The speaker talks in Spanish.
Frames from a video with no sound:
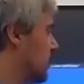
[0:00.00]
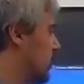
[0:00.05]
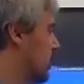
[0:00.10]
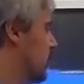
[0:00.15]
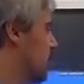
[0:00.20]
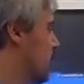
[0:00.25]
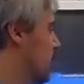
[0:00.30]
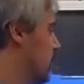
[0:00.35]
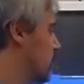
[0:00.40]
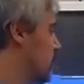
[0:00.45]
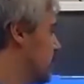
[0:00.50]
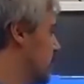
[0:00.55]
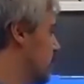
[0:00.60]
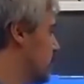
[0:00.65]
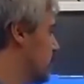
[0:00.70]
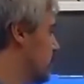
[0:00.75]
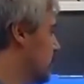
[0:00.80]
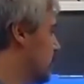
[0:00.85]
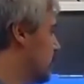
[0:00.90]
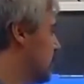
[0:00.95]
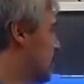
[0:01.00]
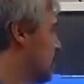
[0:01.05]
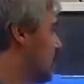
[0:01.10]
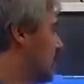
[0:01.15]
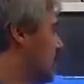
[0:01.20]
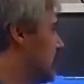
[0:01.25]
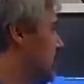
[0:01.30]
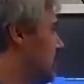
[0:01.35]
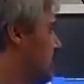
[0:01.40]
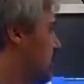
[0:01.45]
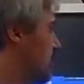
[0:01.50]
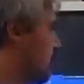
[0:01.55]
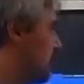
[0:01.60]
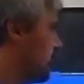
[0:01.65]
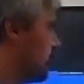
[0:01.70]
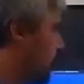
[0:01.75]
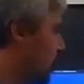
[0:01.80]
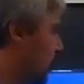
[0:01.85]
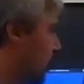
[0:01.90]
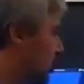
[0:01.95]
Oh, Dios mío,
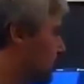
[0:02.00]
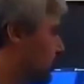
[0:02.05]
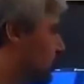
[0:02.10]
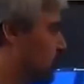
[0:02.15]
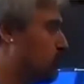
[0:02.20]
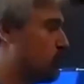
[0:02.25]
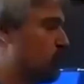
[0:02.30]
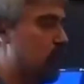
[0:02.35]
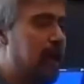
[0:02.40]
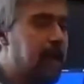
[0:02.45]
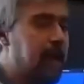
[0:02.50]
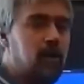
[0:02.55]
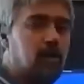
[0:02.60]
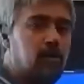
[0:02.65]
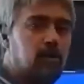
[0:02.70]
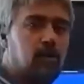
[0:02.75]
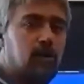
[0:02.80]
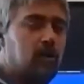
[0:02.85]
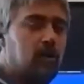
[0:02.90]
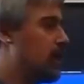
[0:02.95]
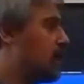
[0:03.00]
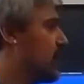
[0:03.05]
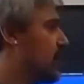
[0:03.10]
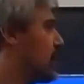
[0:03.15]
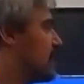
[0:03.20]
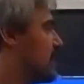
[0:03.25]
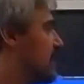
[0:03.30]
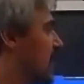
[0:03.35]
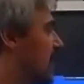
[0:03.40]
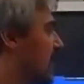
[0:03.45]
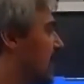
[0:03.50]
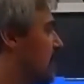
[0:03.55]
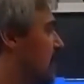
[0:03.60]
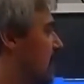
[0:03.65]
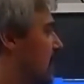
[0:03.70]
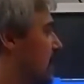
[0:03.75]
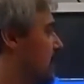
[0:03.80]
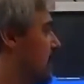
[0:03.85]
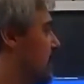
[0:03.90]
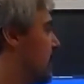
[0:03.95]
otro usuario se
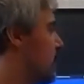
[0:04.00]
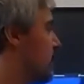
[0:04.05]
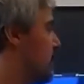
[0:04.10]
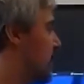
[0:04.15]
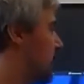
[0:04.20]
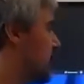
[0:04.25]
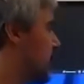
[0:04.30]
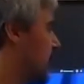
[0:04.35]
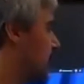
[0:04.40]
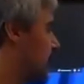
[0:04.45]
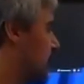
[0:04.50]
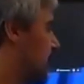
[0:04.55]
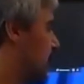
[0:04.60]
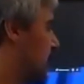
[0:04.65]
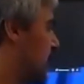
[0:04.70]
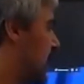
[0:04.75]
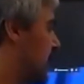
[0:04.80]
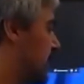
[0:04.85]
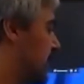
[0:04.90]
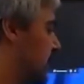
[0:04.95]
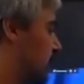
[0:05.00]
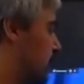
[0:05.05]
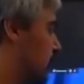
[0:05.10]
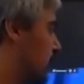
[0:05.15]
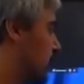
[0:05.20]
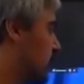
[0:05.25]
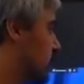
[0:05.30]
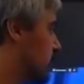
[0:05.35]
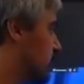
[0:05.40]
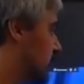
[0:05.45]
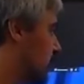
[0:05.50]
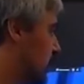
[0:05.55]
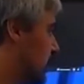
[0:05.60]
acaba de conectar a Teamworks.